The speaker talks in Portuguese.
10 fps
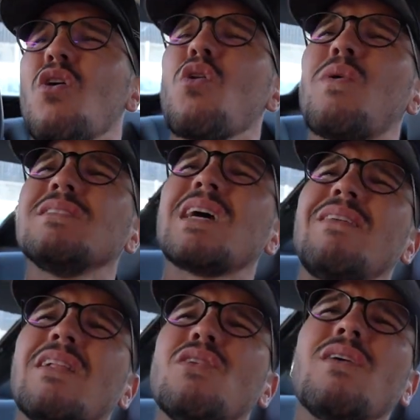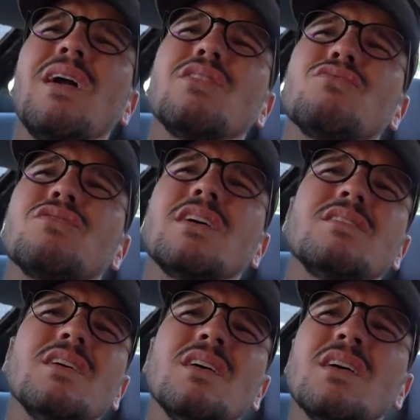Pô, quantos cavalos deu, Carlito?
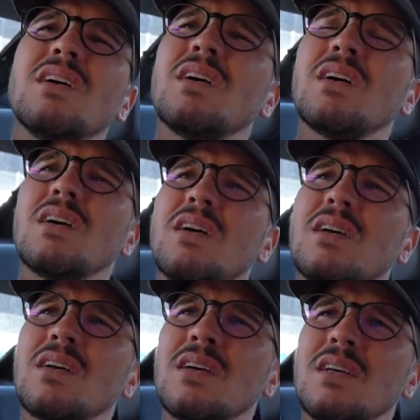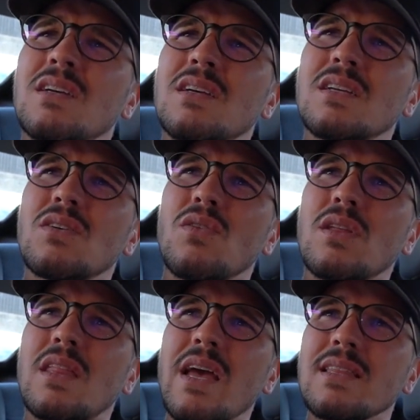200 e...
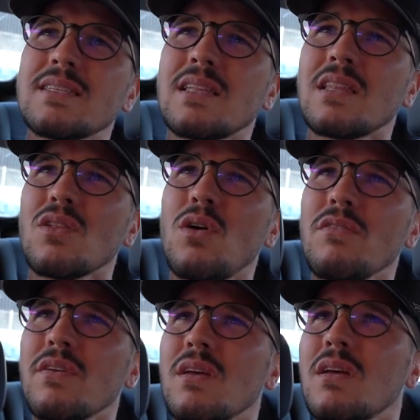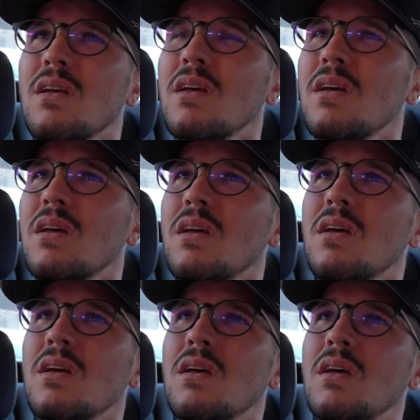280, 79? É, eu tinha
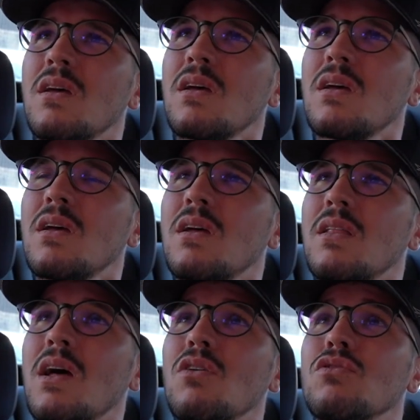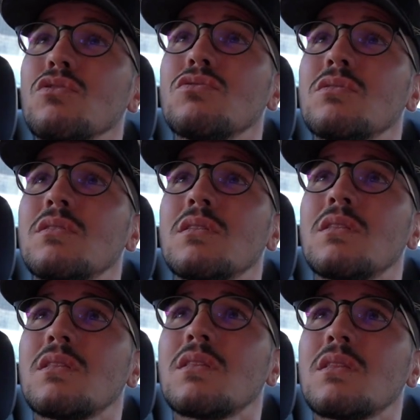falado 180, deu não,
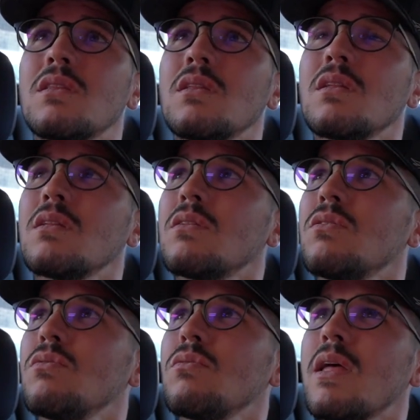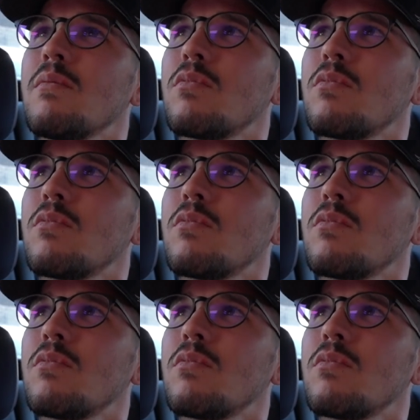260. Não,